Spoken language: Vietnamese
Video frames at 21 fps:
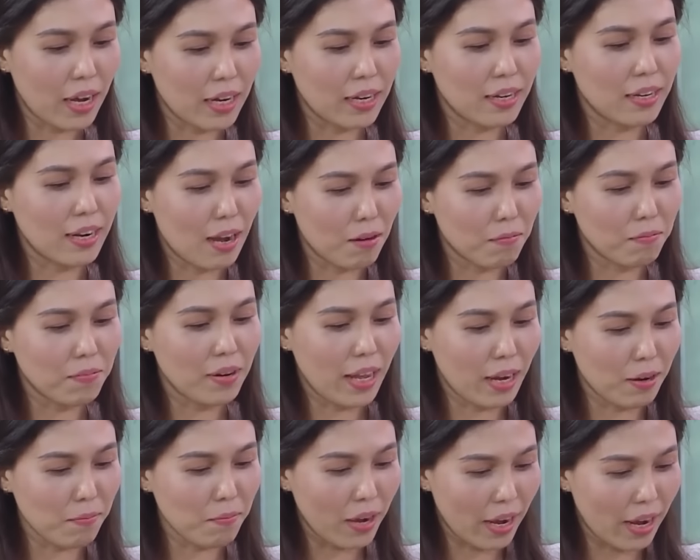hành động
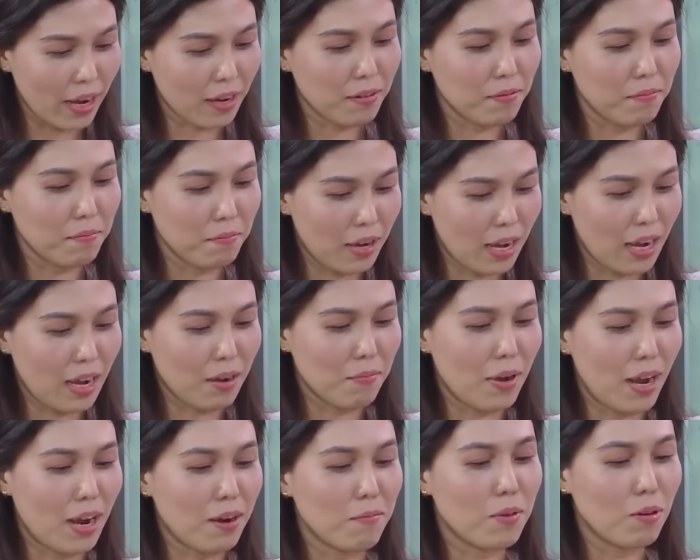lãng mạn mà
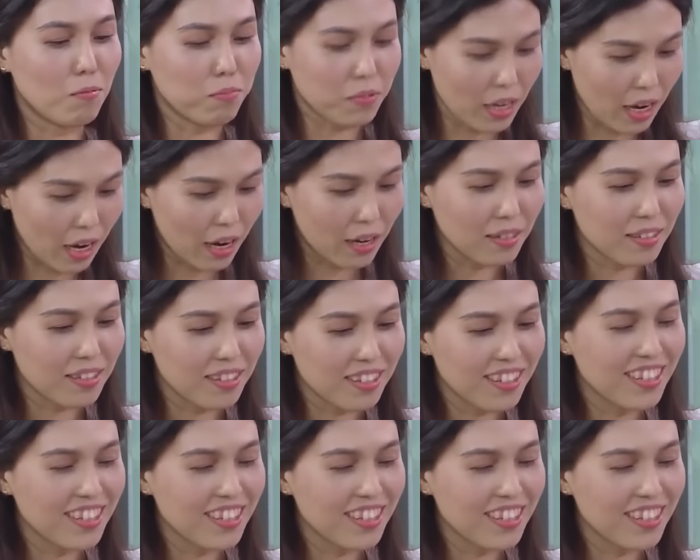bạn mong chờ.